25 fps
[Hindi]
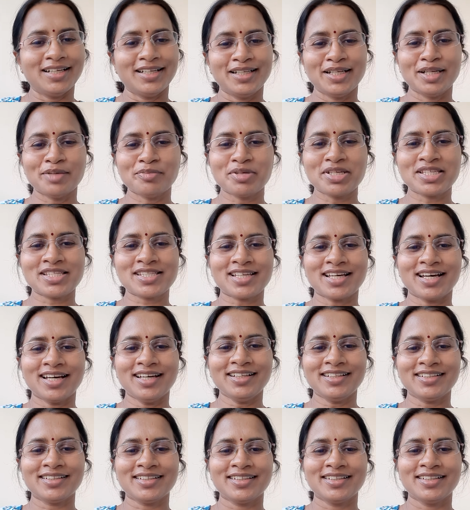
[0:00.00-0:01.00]
नमस्कार
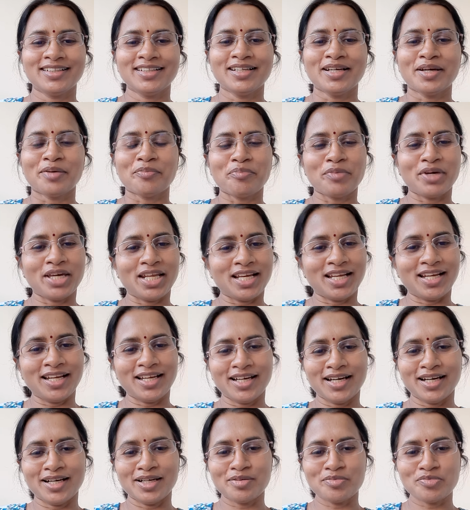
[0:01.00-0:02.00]
मेरा
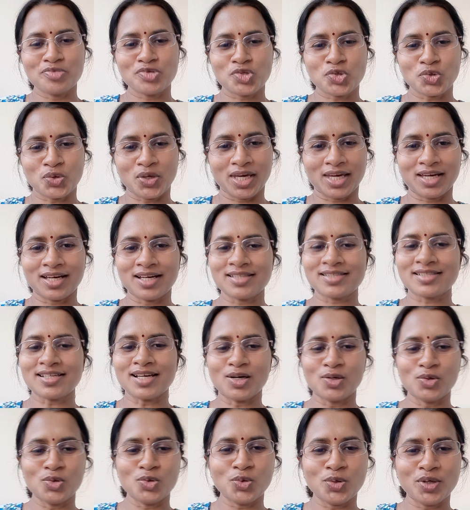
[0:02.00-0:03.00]
नाम सुरेखा
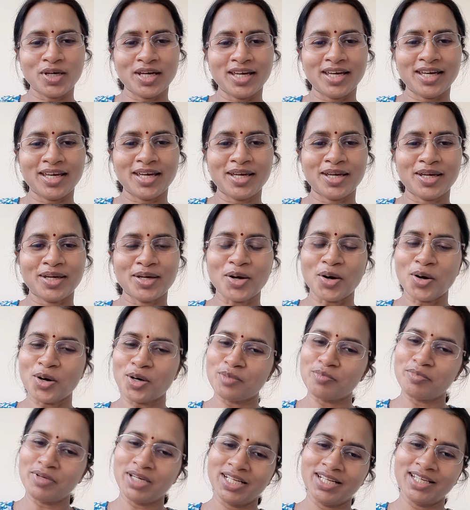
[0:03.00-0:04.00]
साहू है और
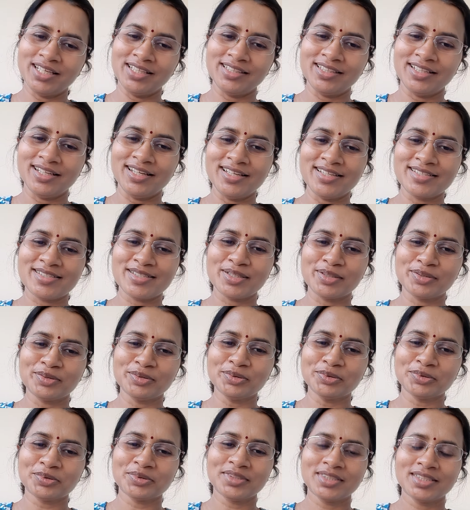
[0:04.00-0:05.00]
मैं नई दिल्ली से हूँ
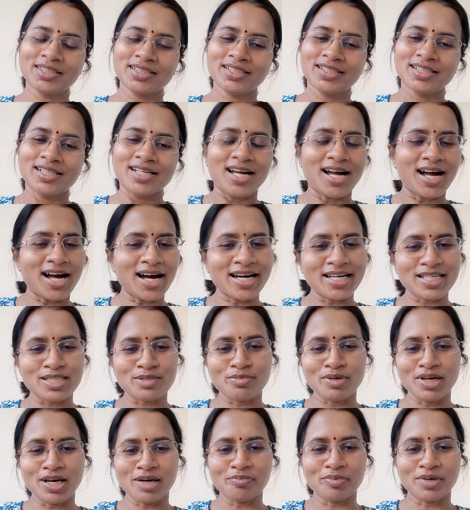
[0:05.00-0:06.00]
आज
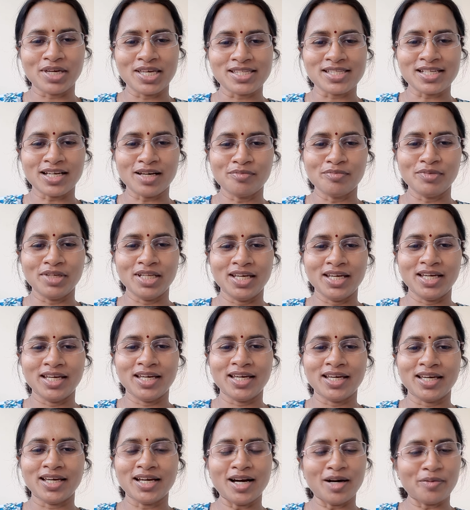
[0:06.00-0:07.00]
मैं आपके सामने
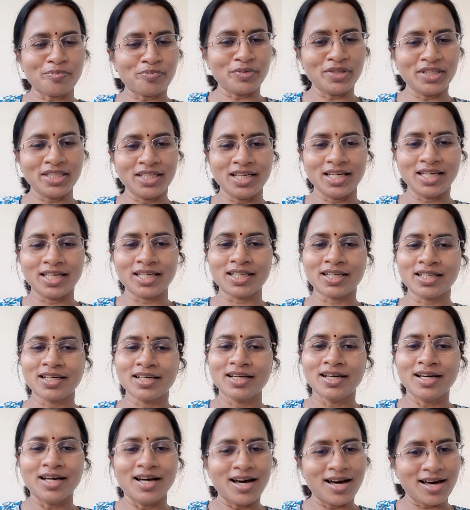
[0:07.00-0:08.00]
अपनी एक
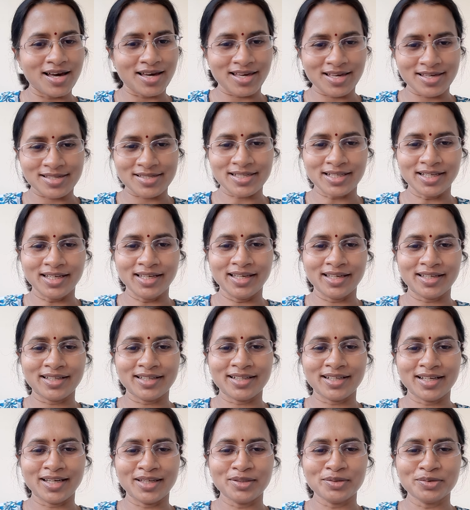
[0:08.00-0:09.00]
गज़ल लेकर
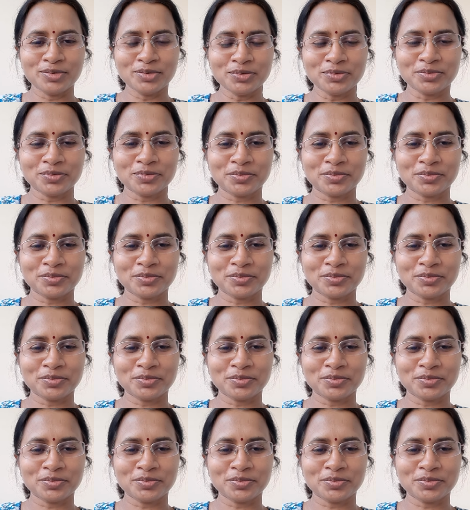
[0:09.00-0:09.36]
आई हूँ